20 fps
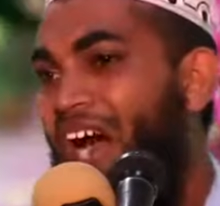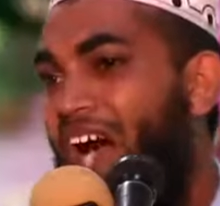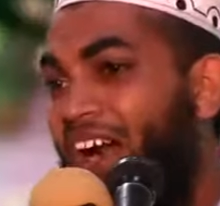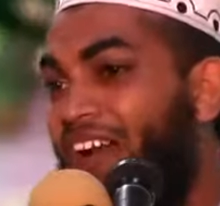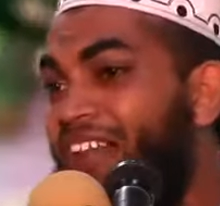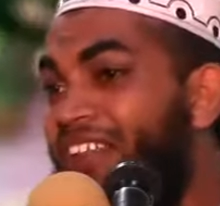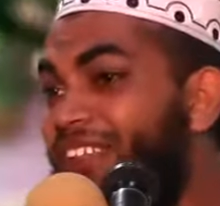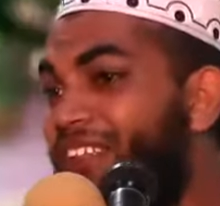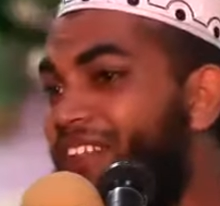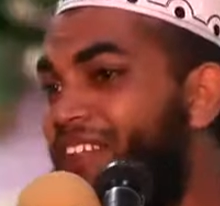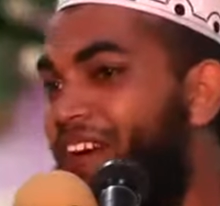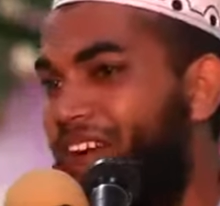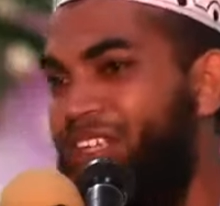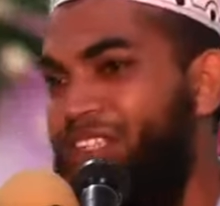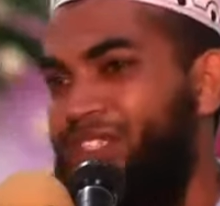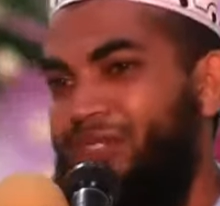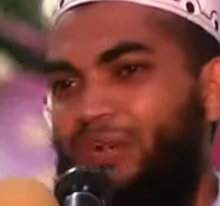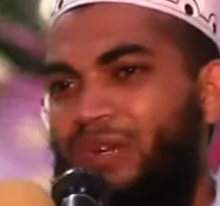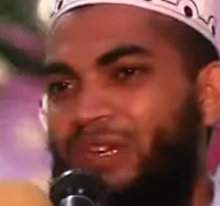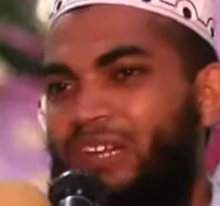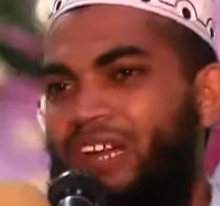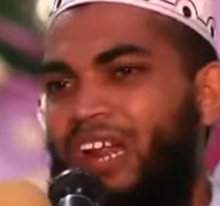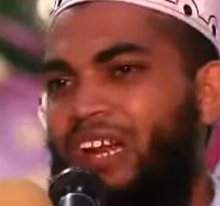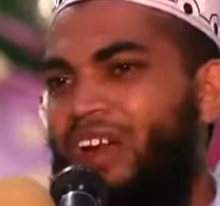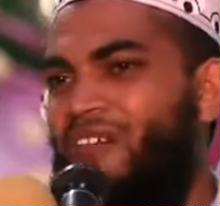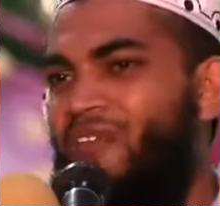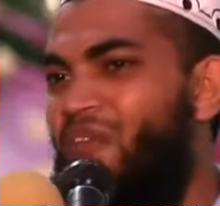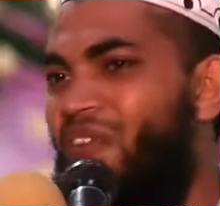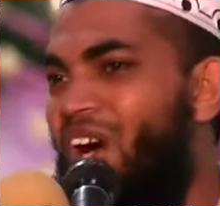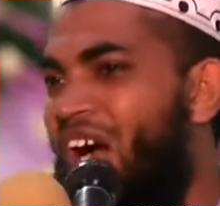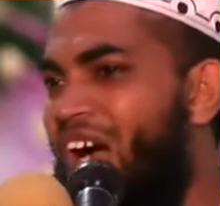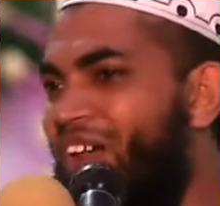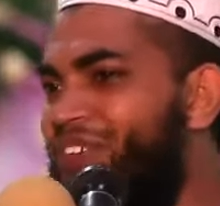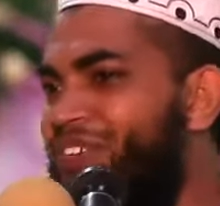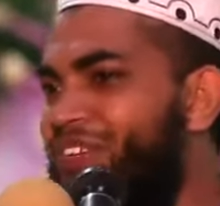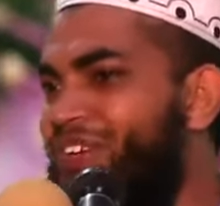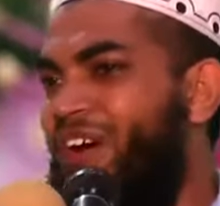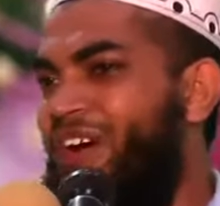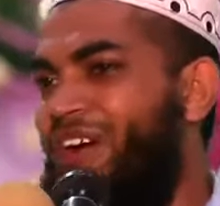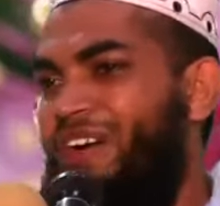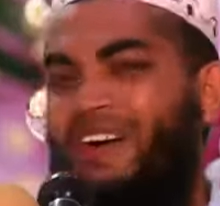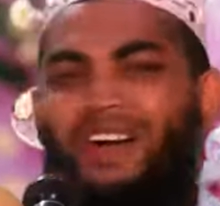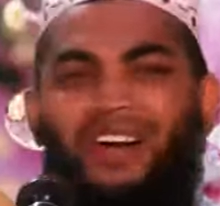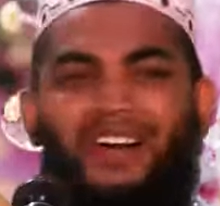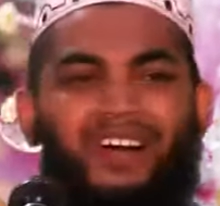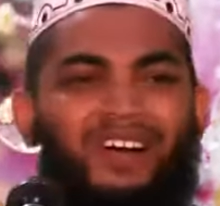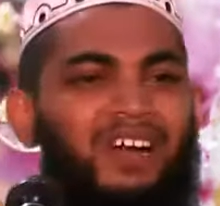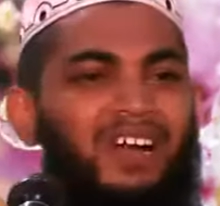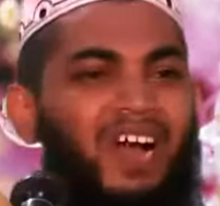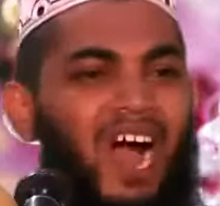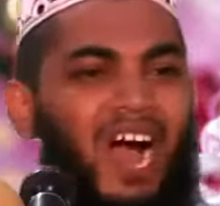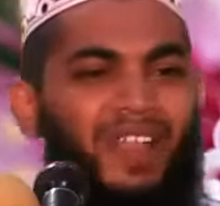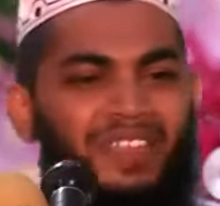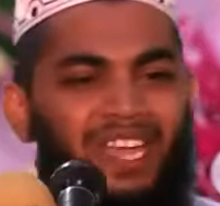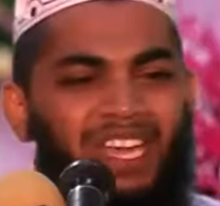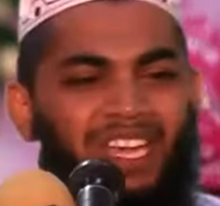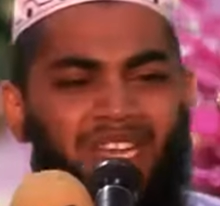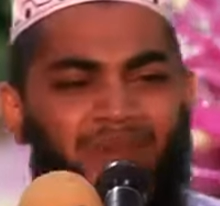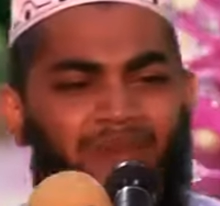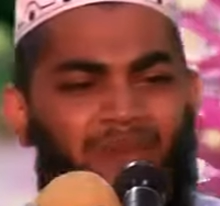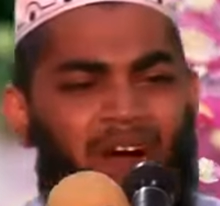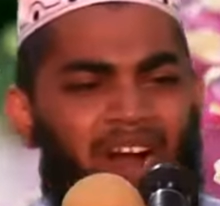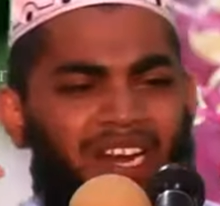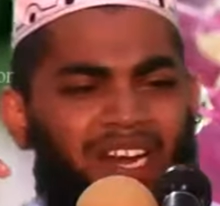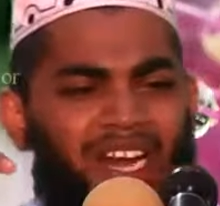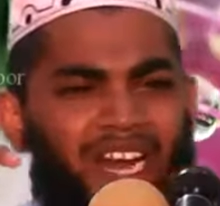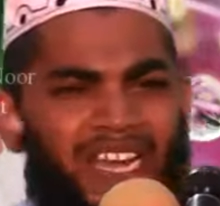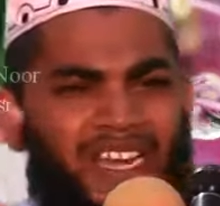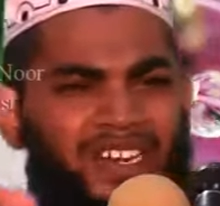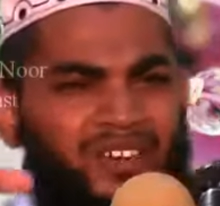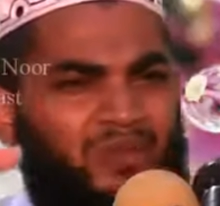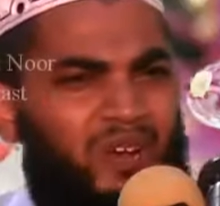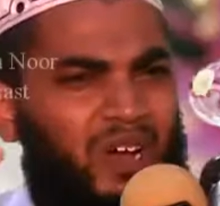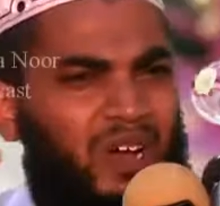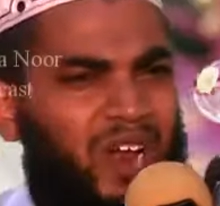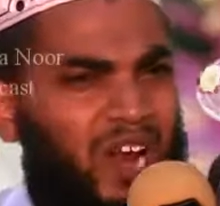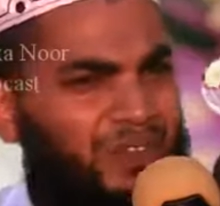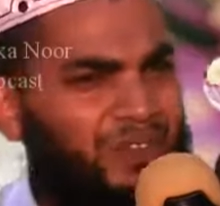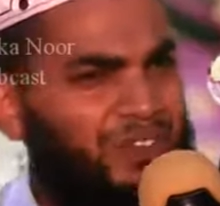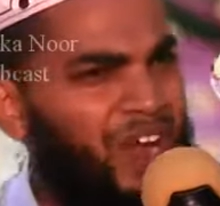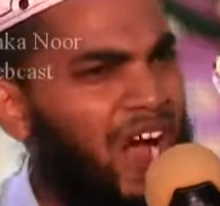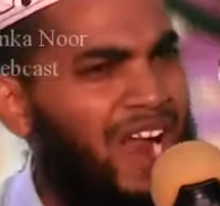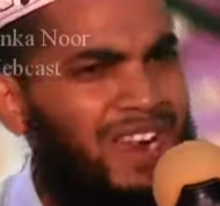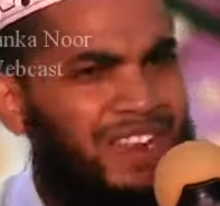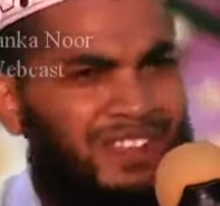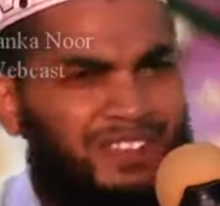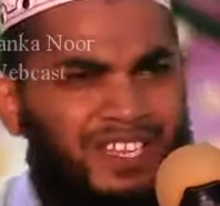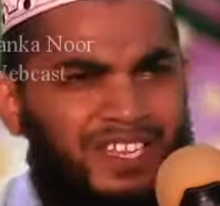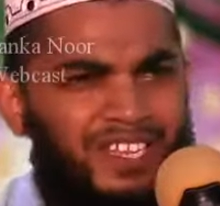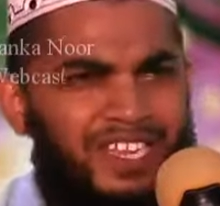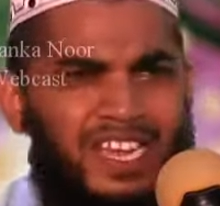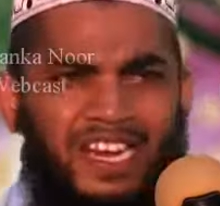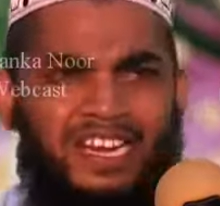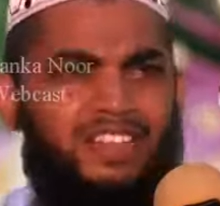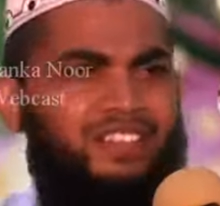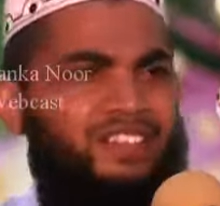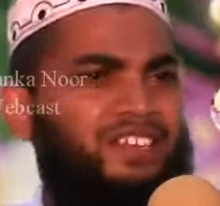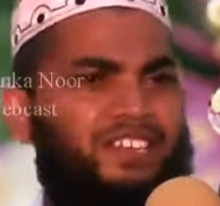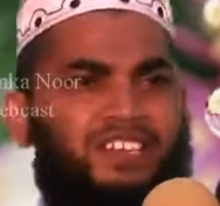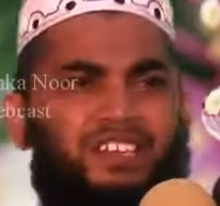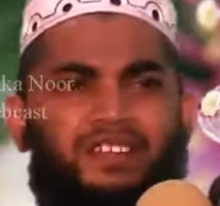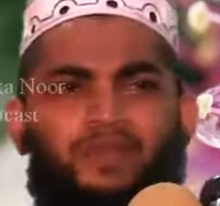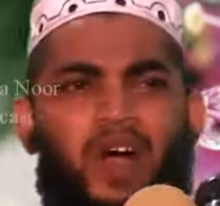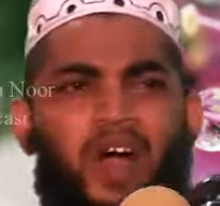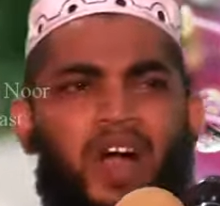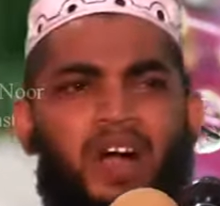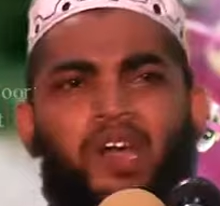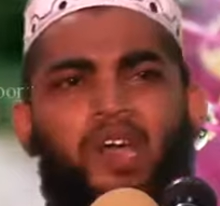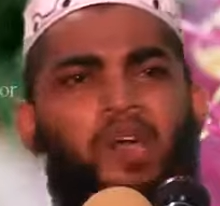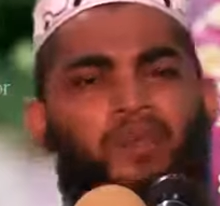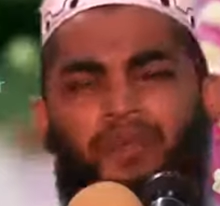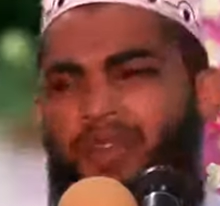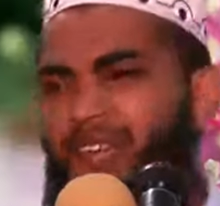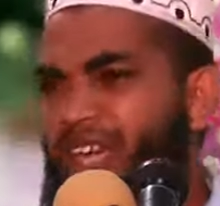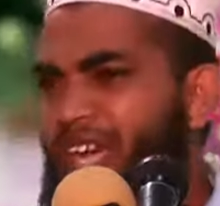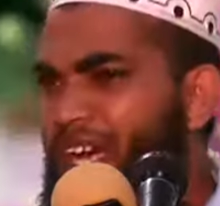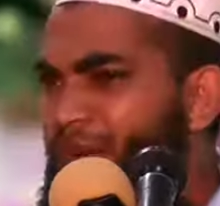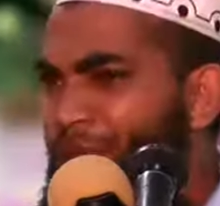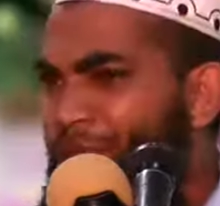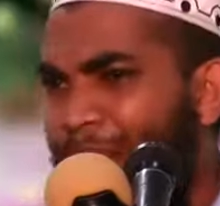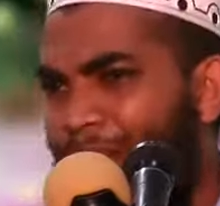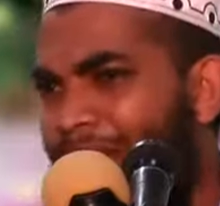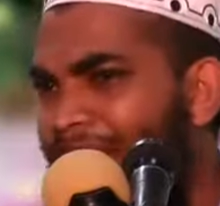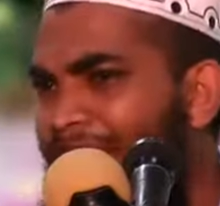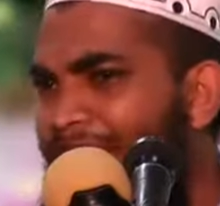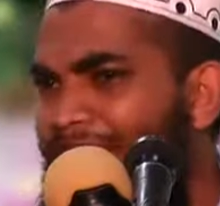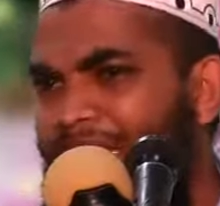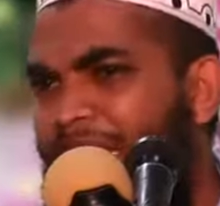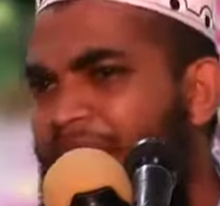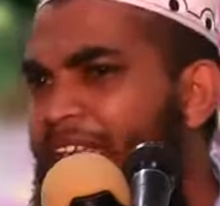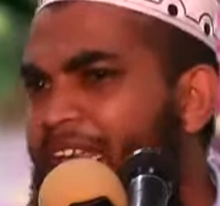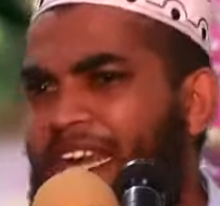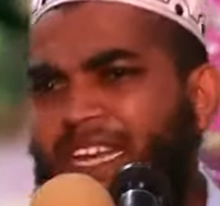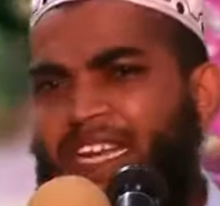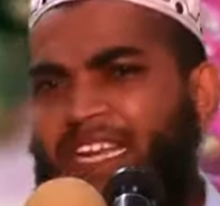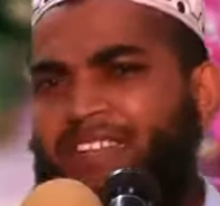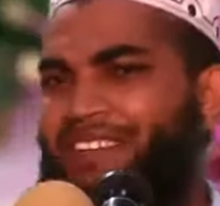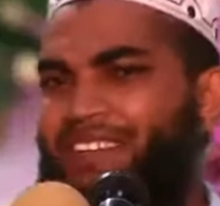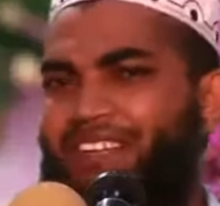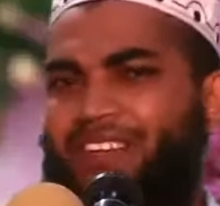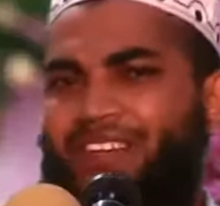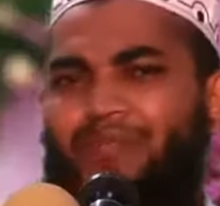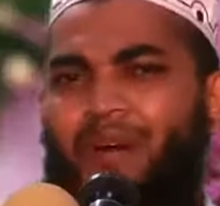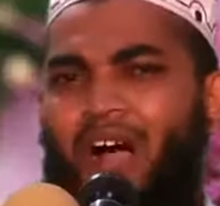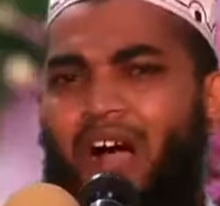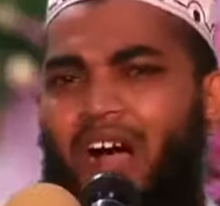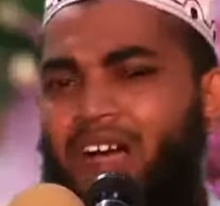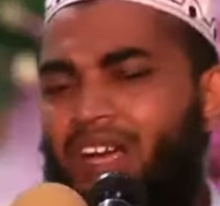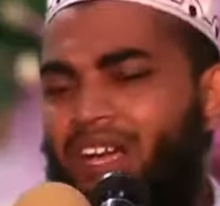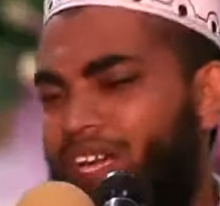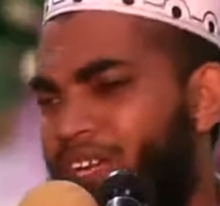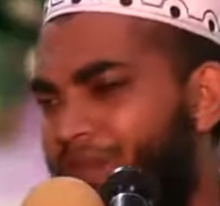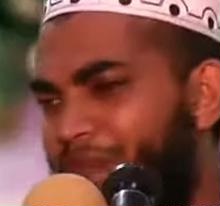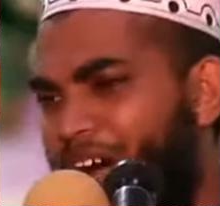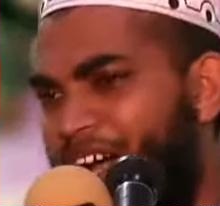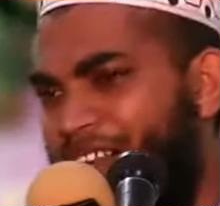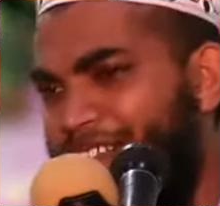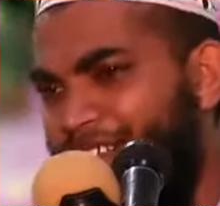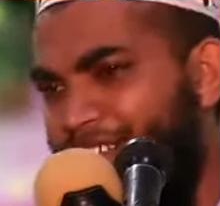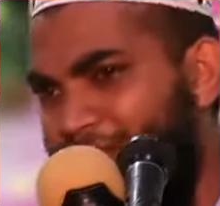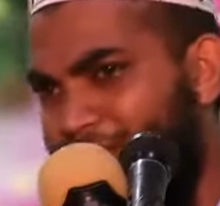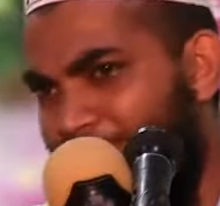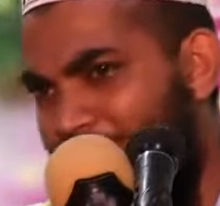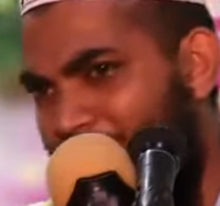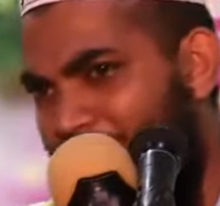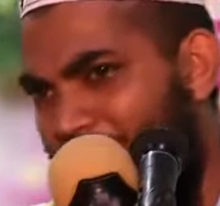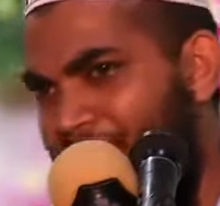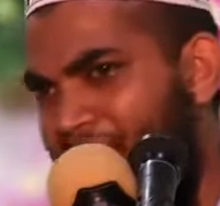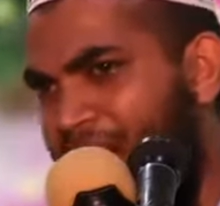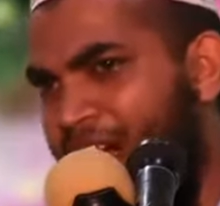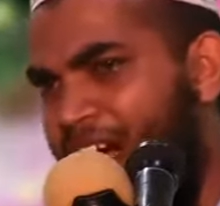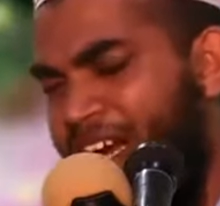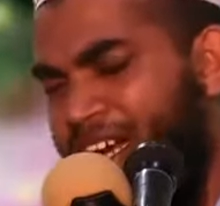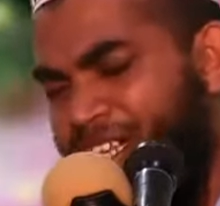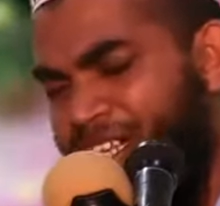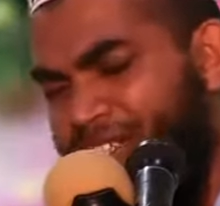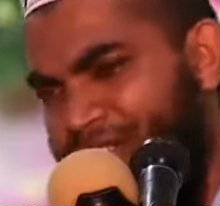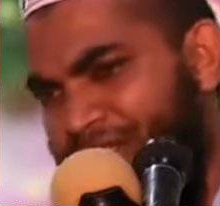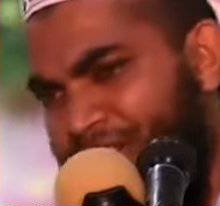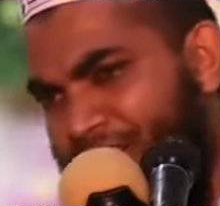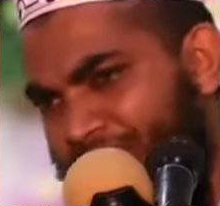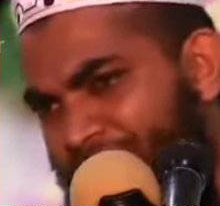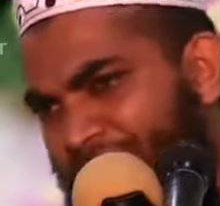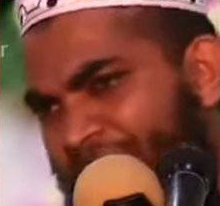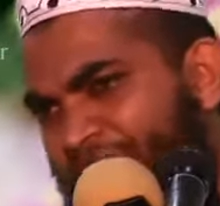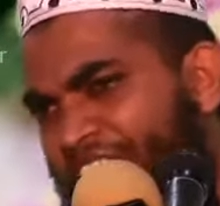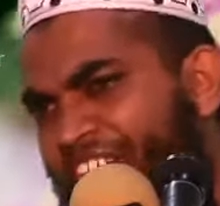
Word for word: அடுத்ததாக சொல்லுகிறார்கள் அதுனாகா அந்த ஈமானிலே தாழ்ந்தது என்ன தெரியுமா மிக குறைந்தது என்ன தெரியுமா இமாத்தத்துல் அதா அணித்தரீ